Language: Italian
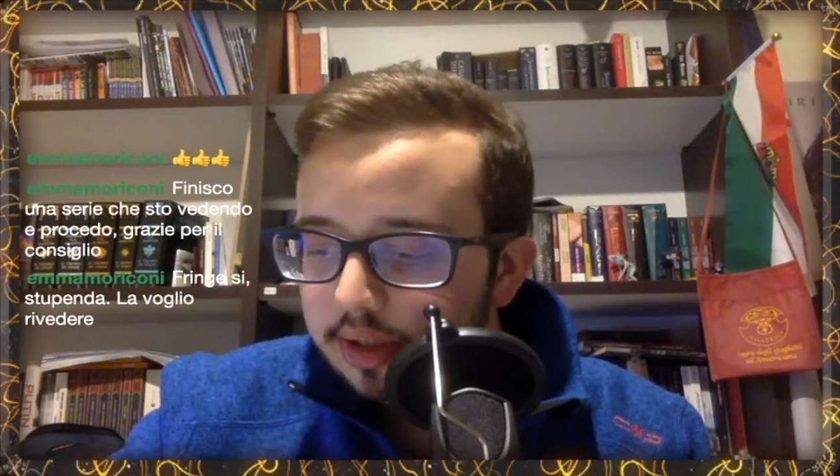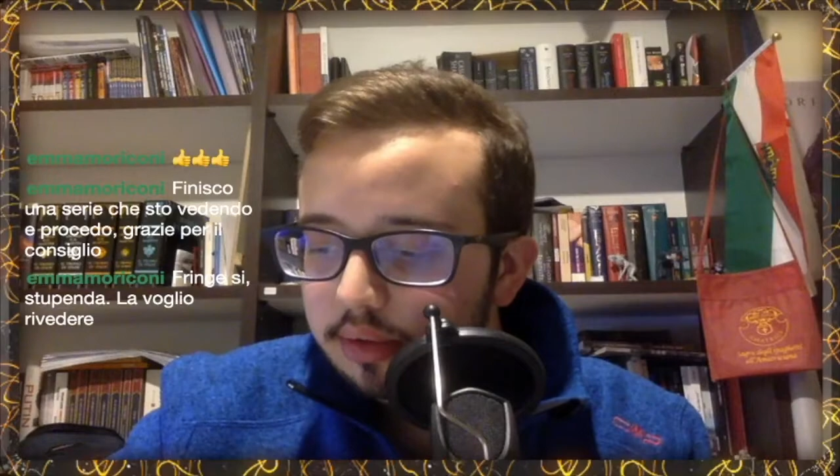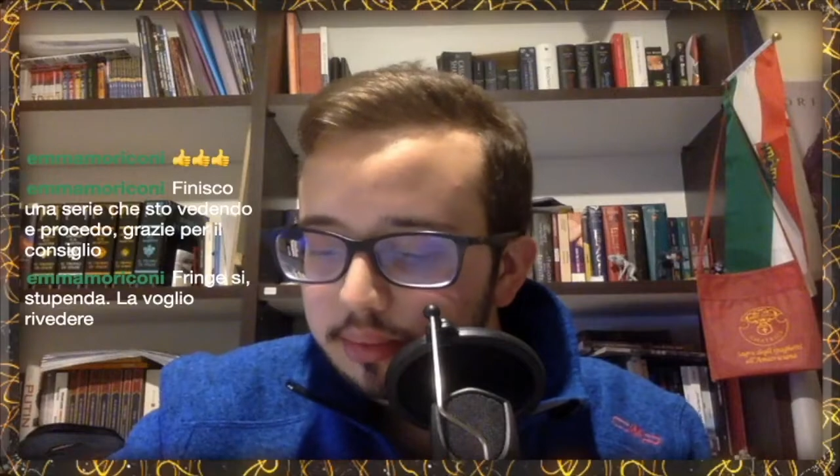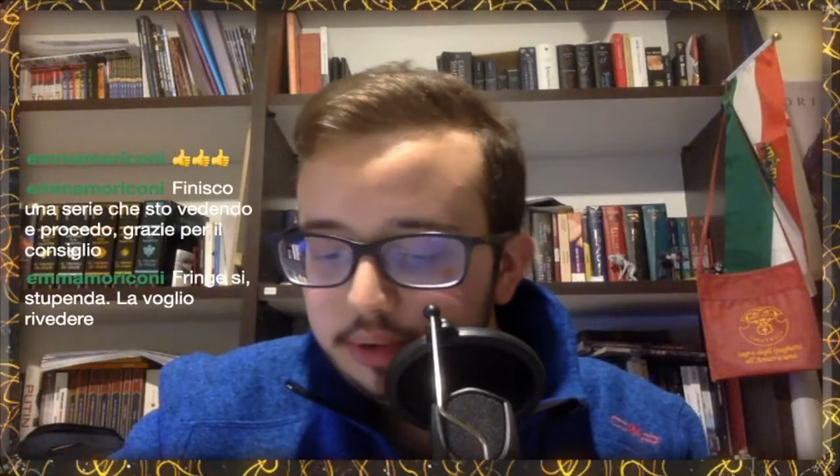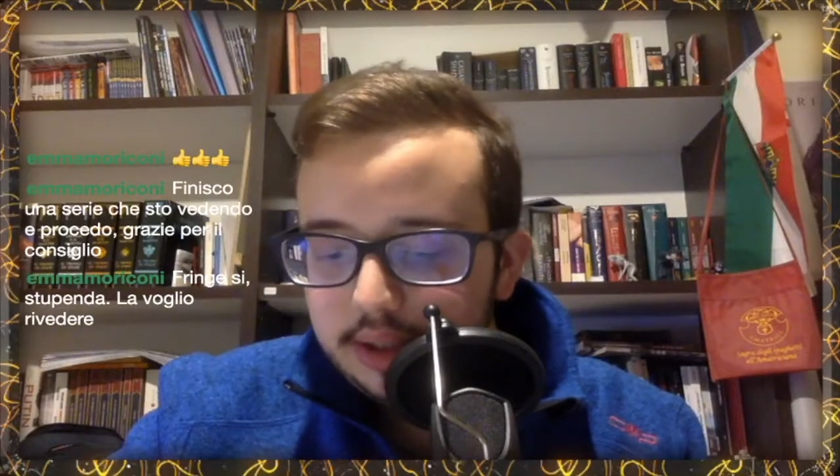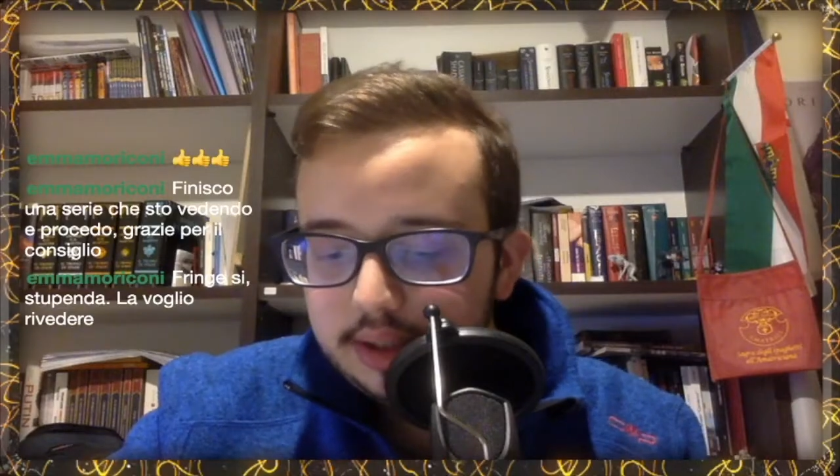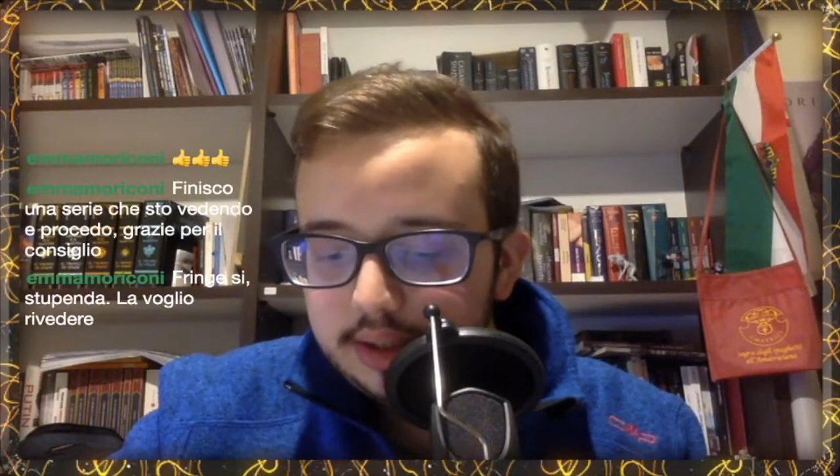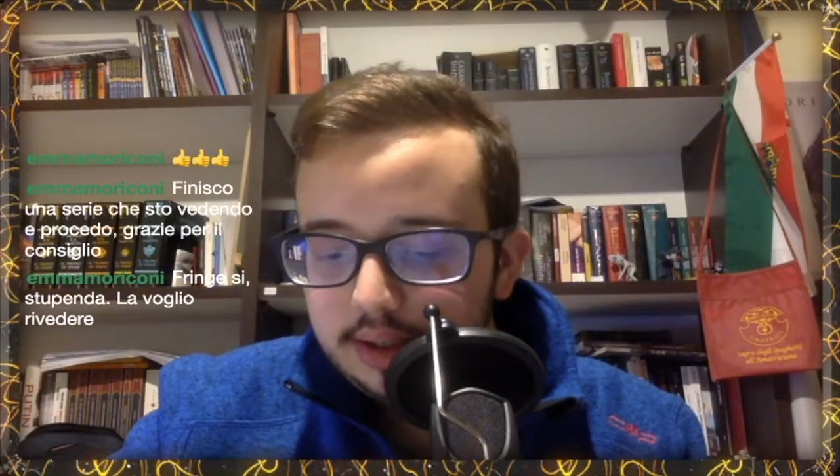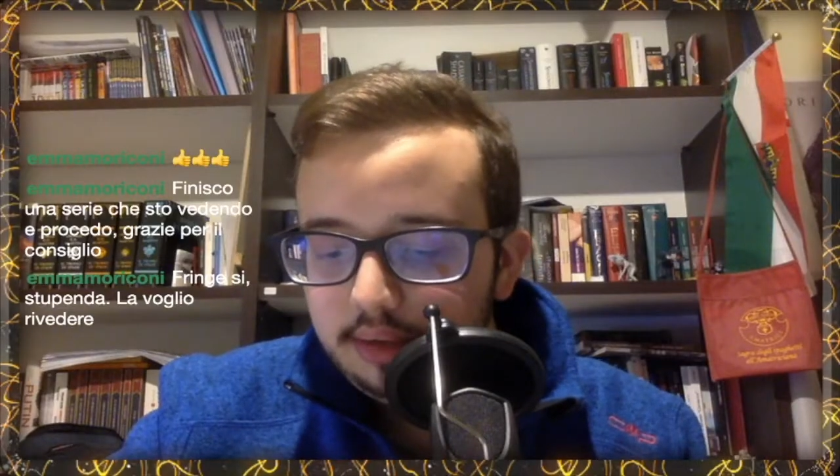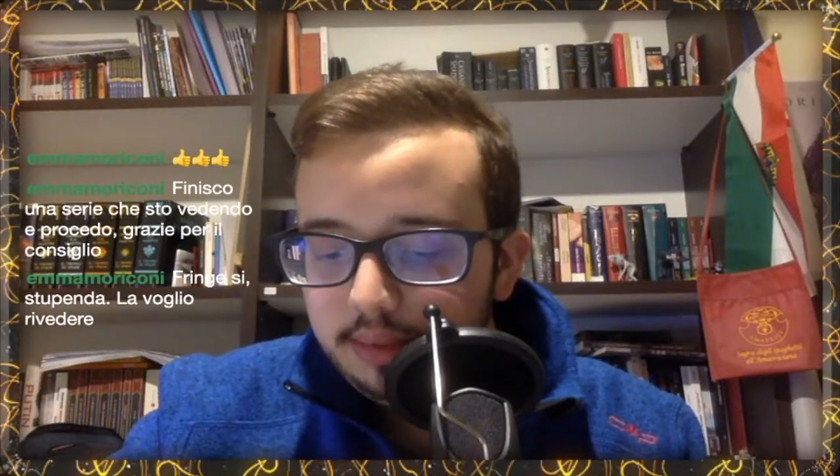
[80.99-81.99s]
i componenti
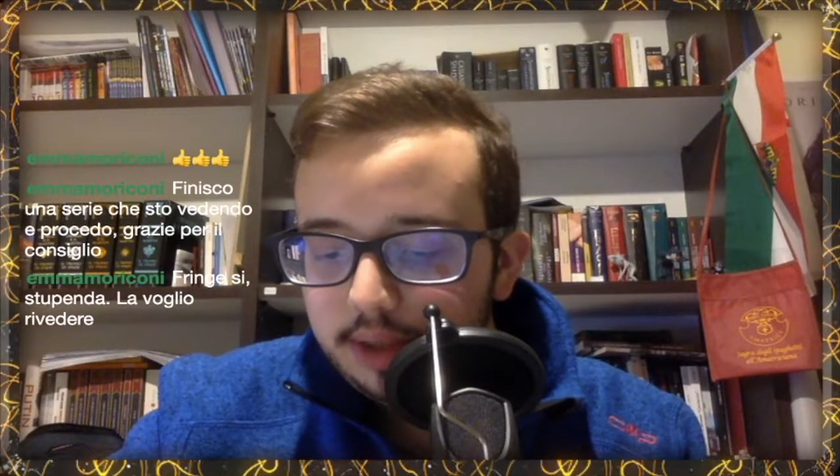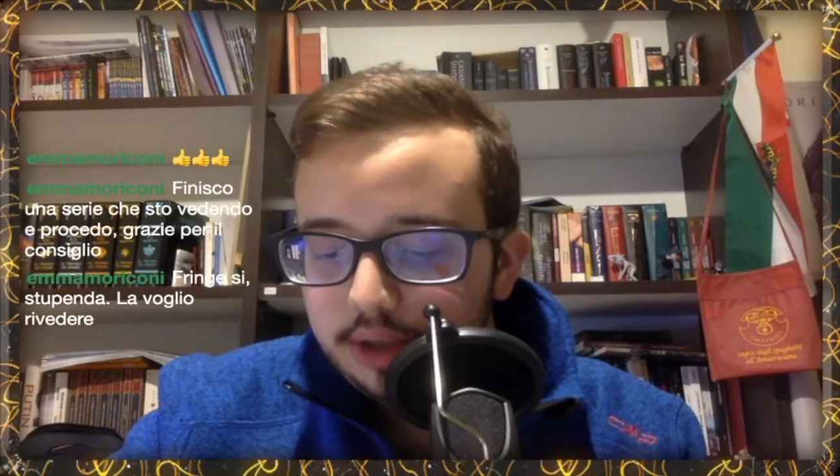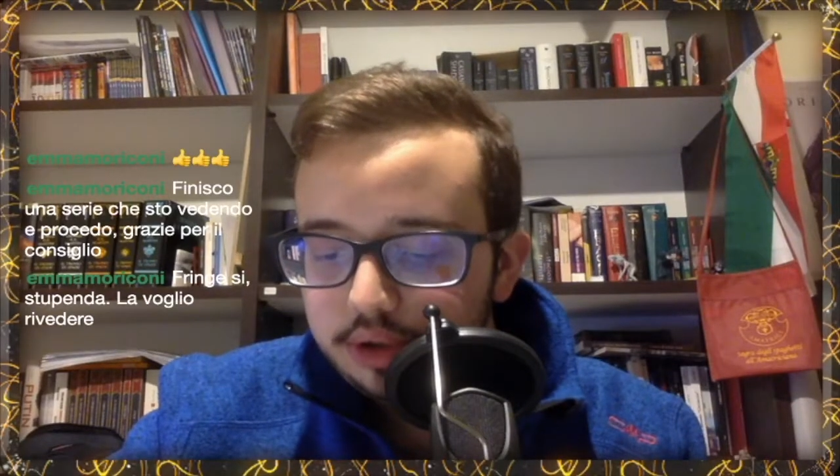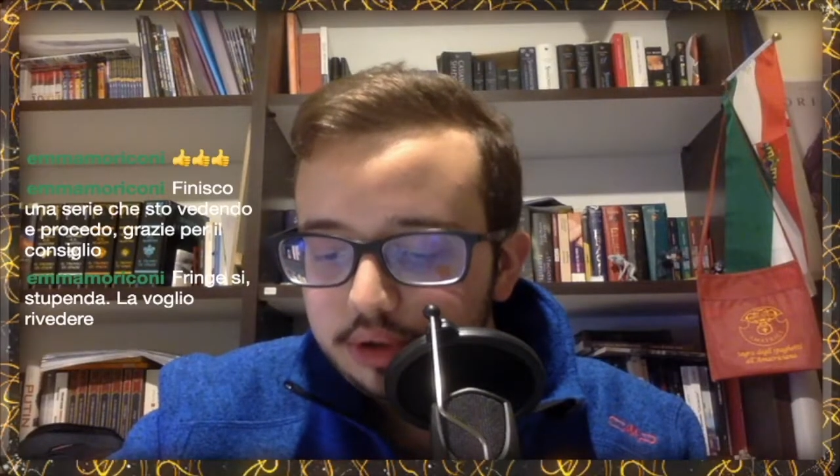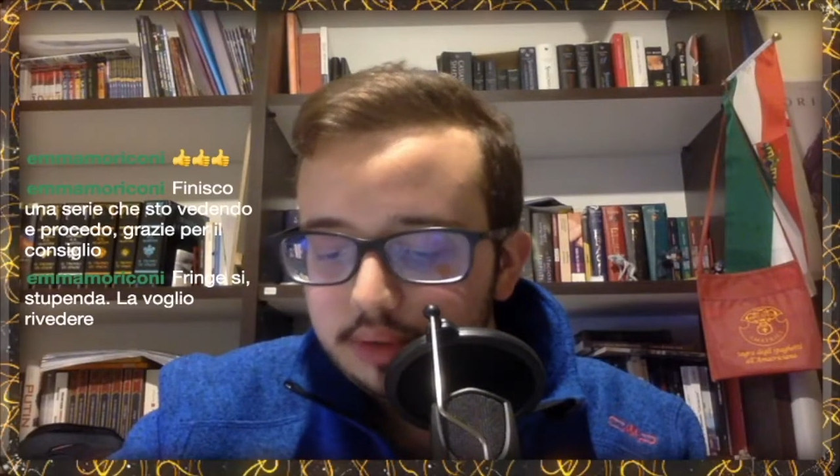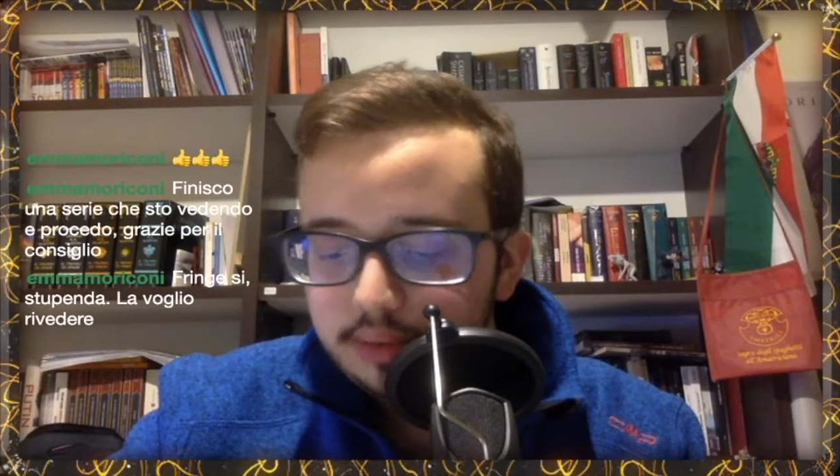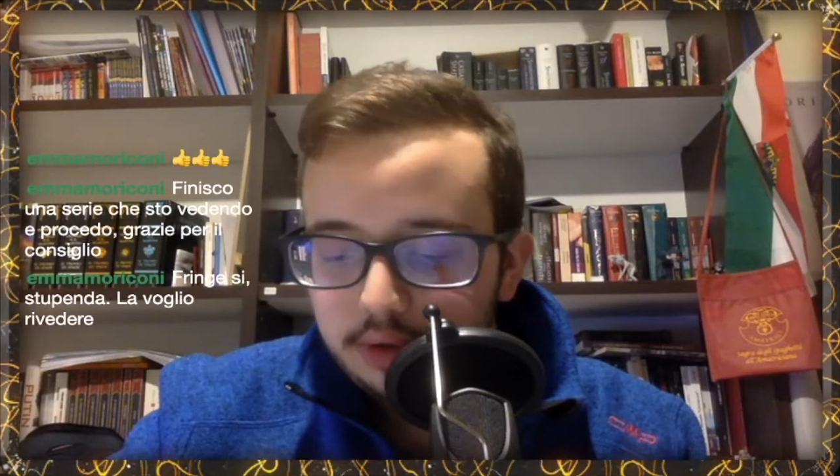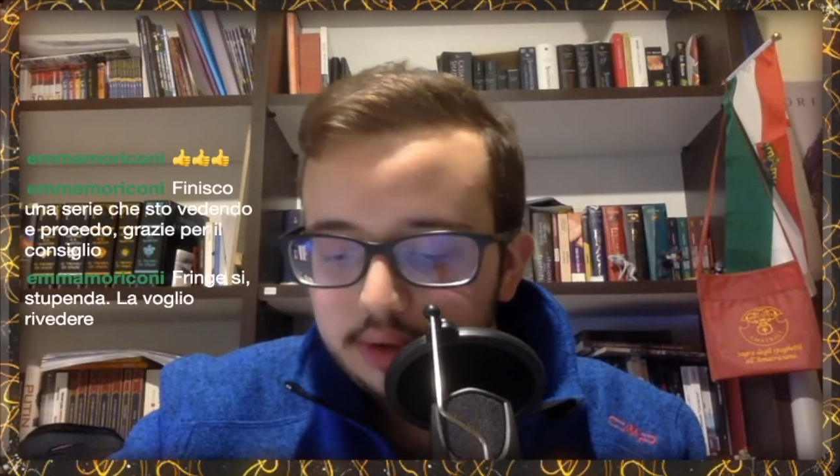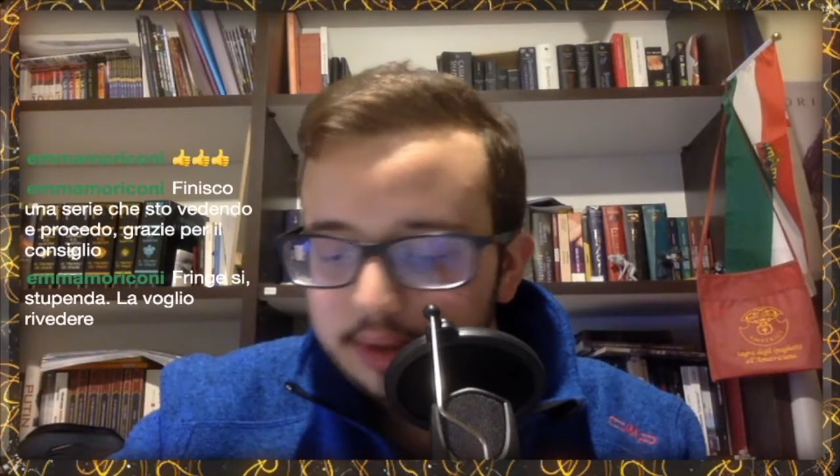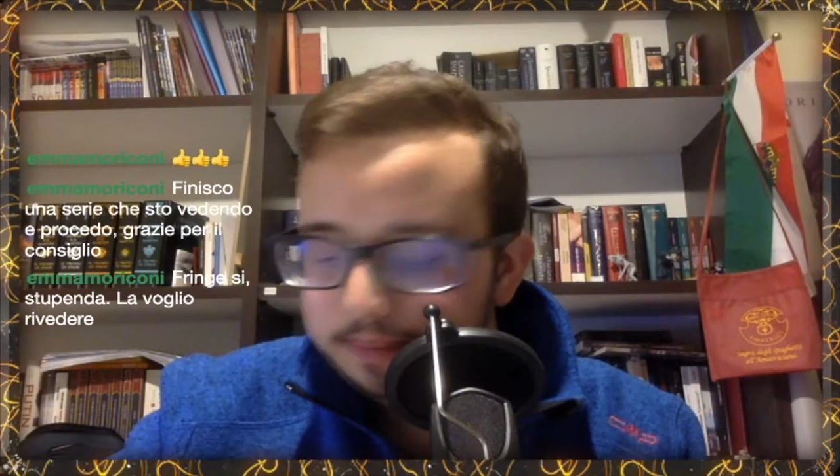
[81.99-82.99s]
dell'equipaggio
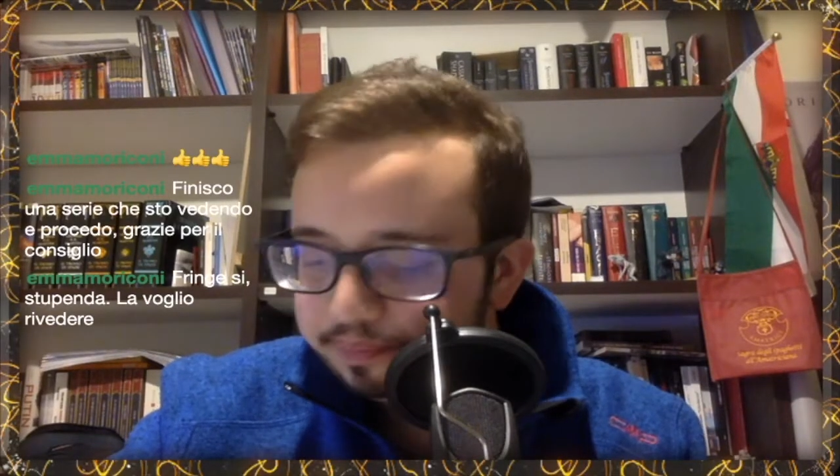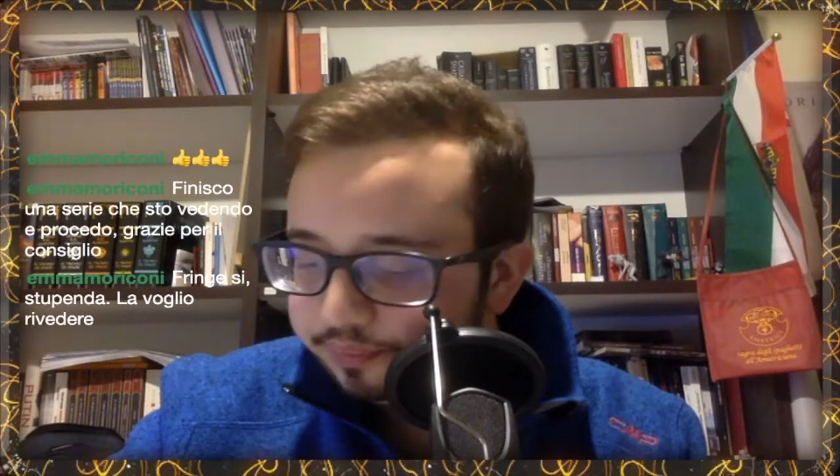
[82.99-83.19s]
morti,